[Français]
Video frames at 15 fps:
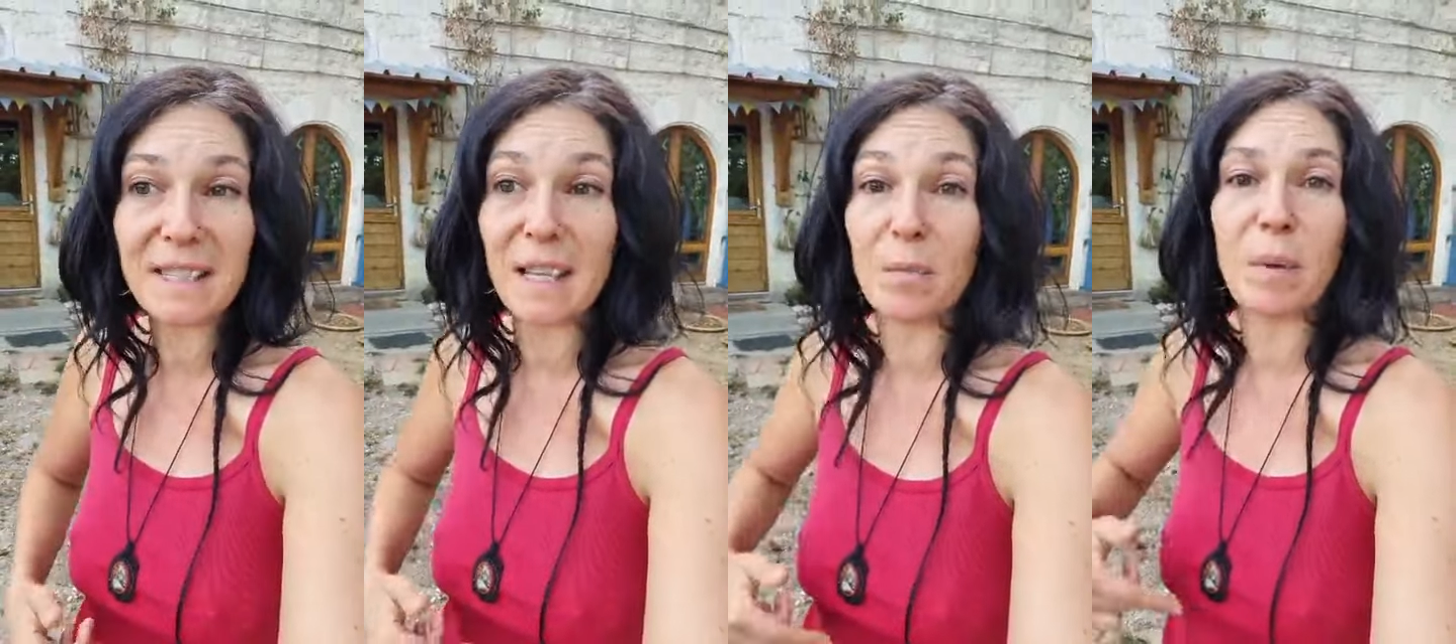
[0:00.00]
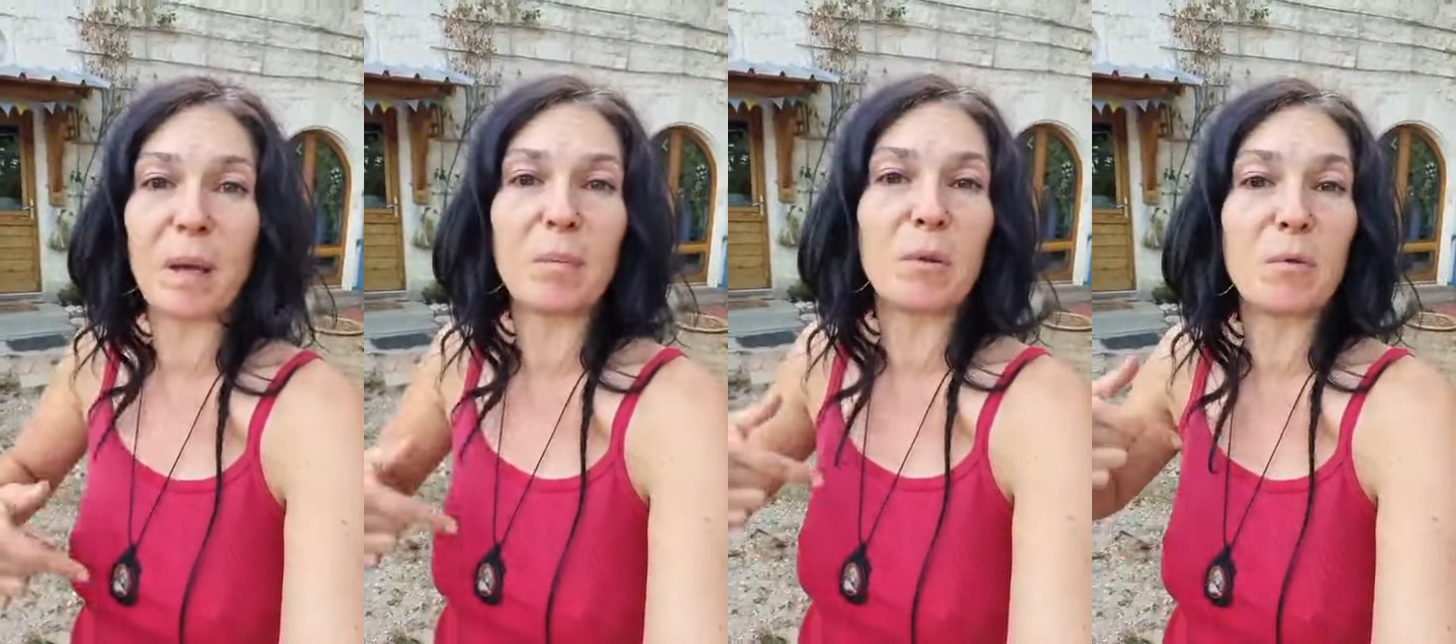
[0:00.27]
Ça
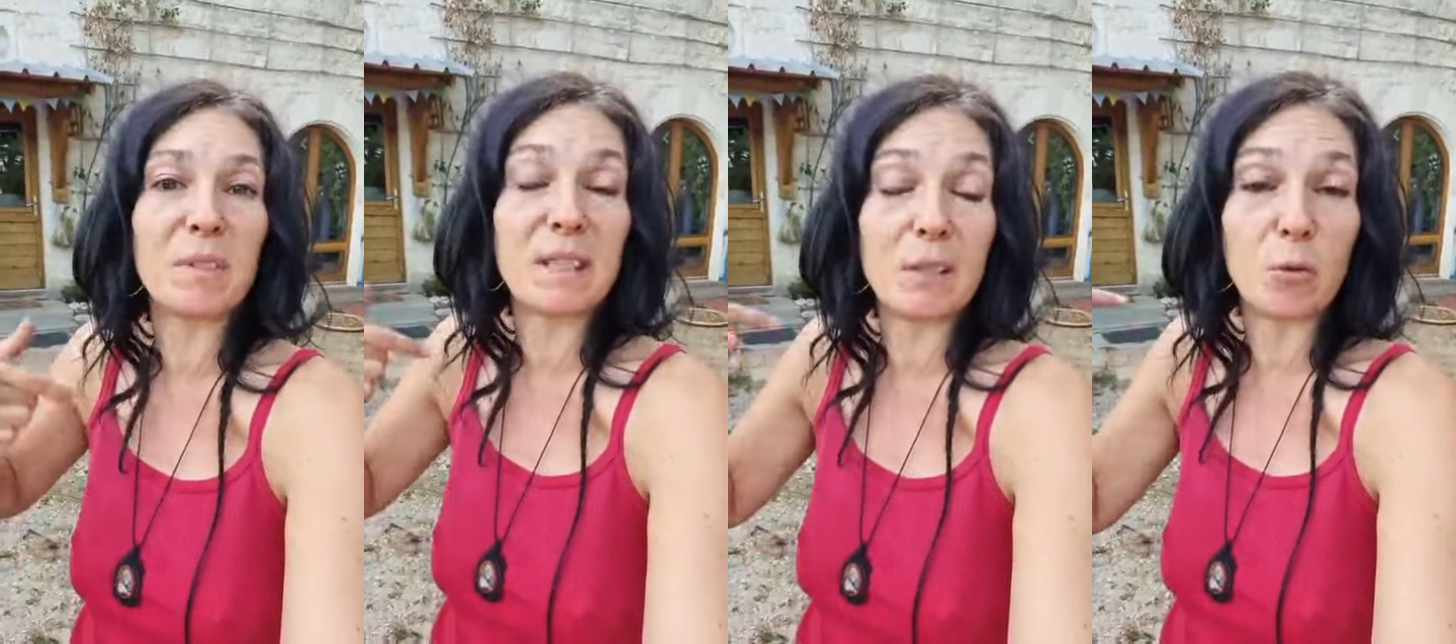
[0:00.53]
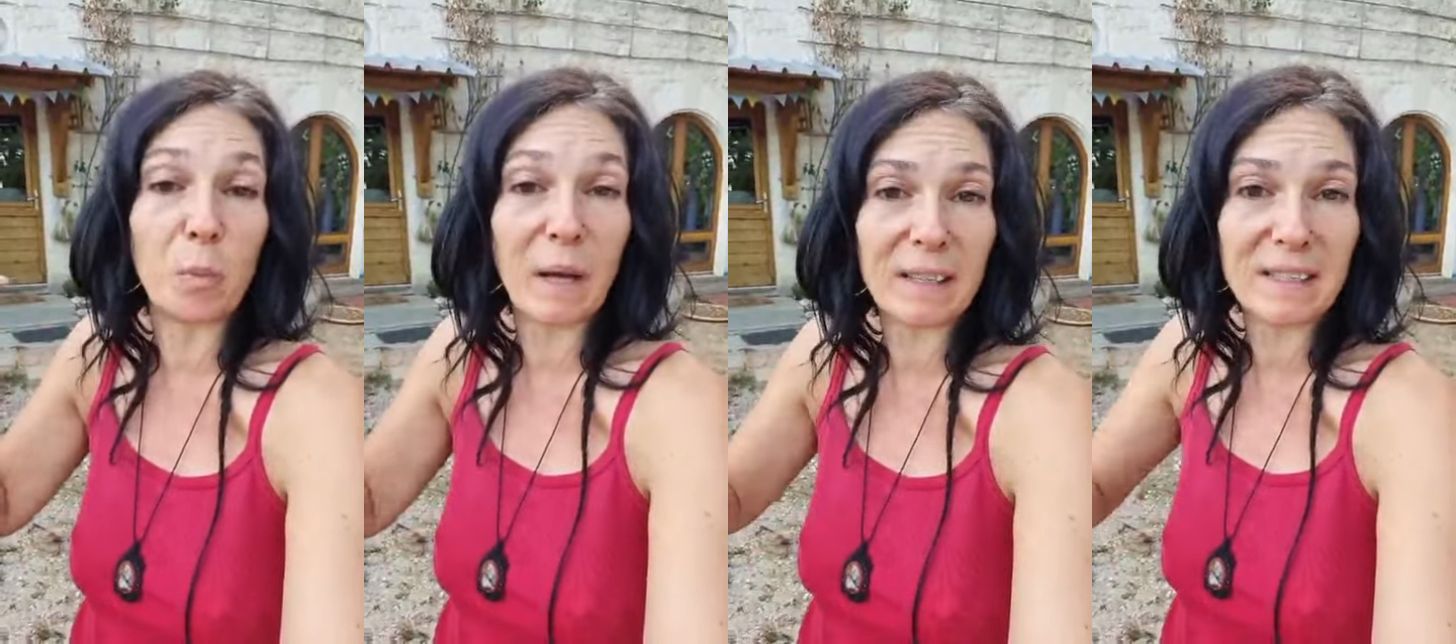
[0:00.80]
te permet
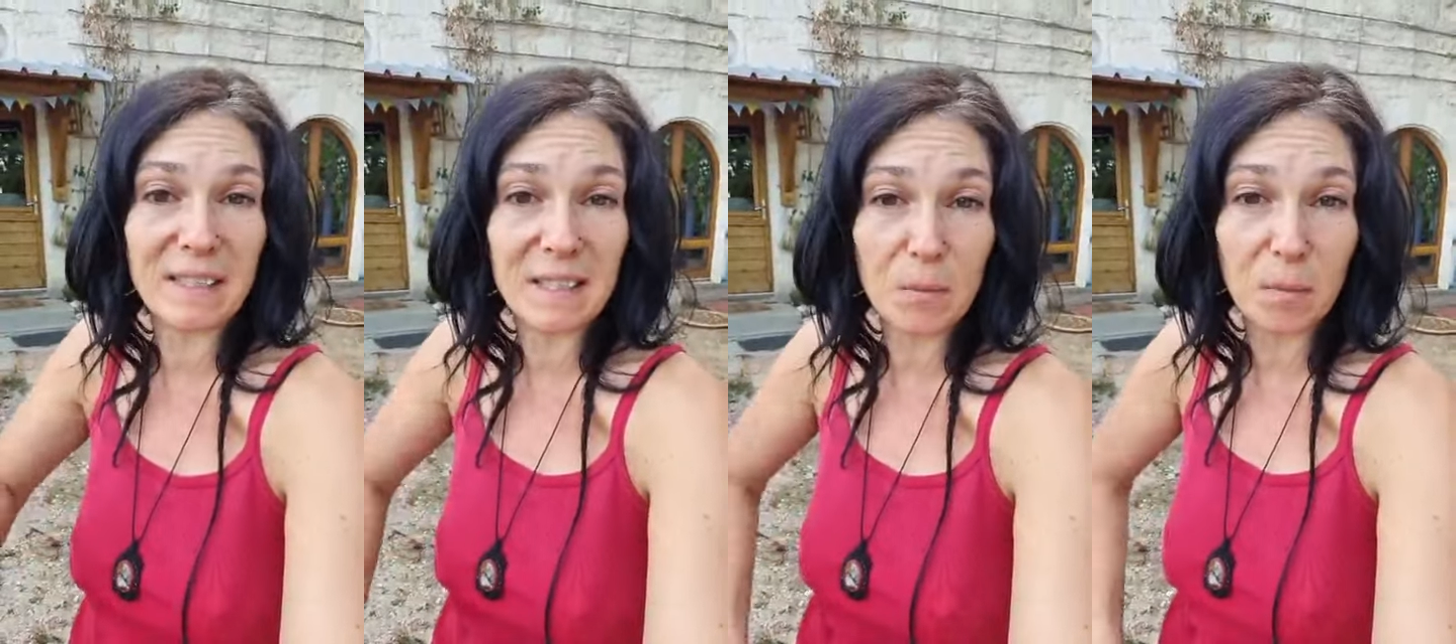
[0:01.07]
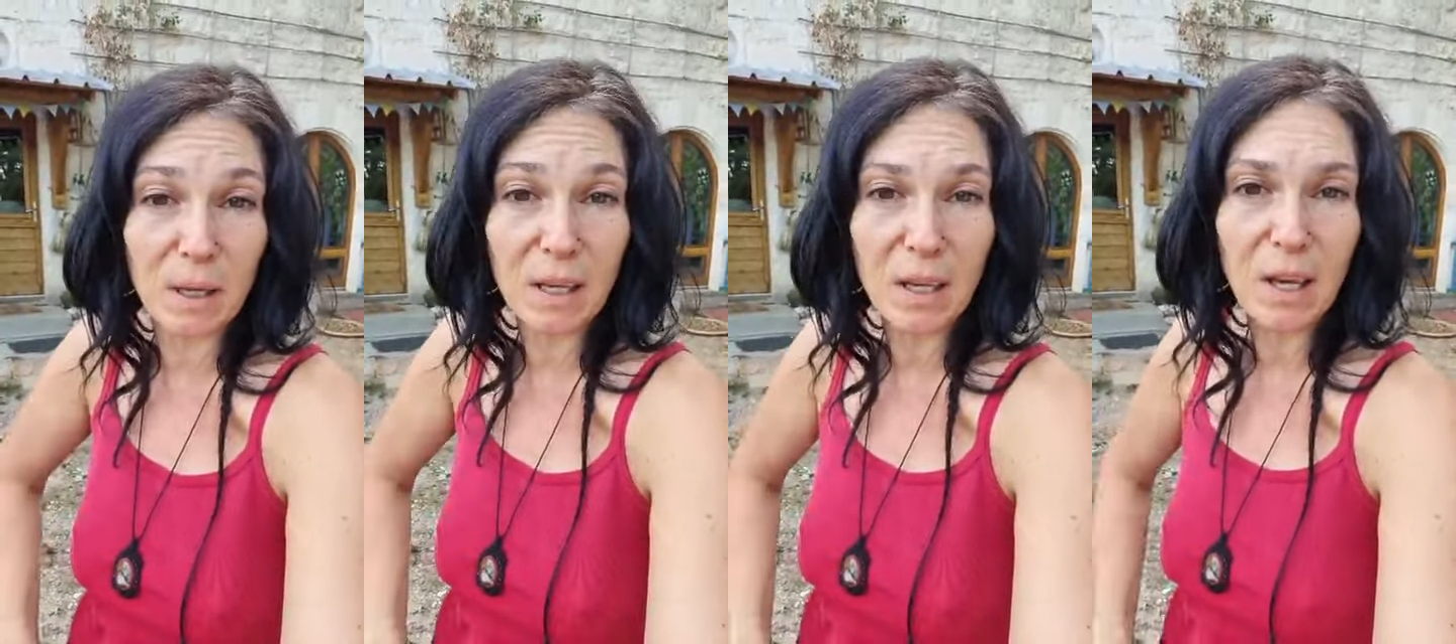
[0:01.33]
aussi de
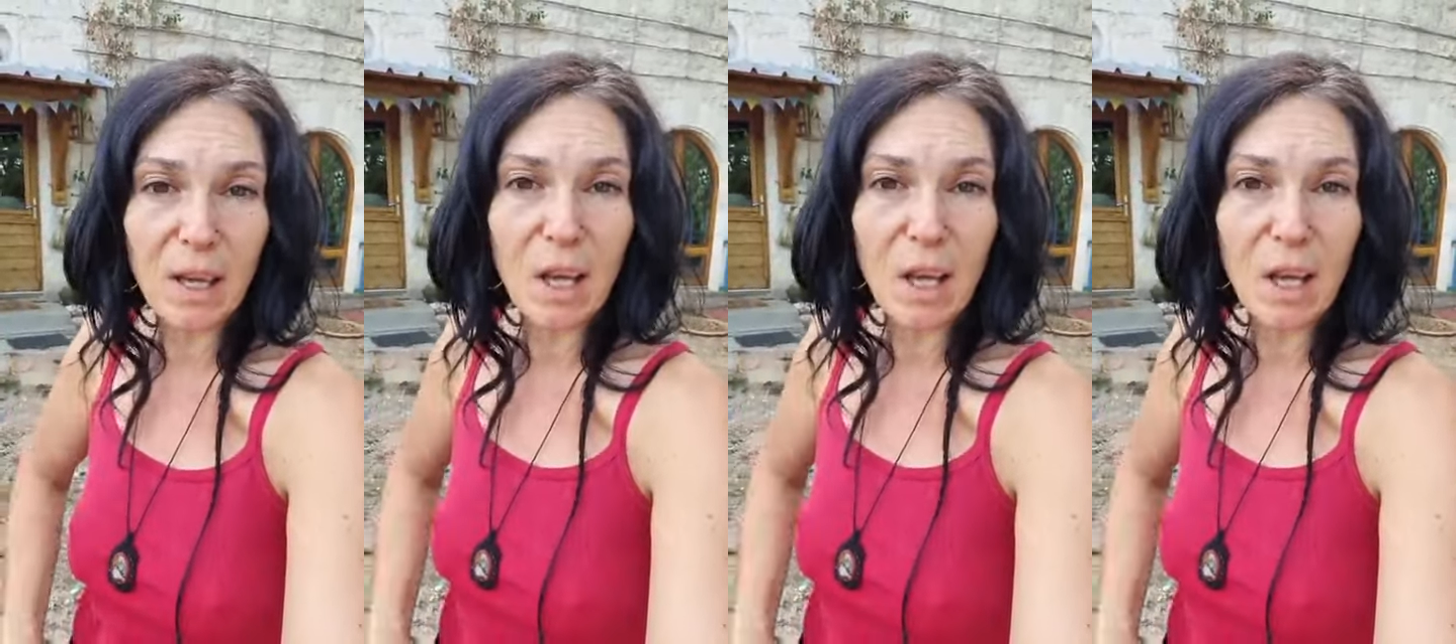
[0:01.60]
participer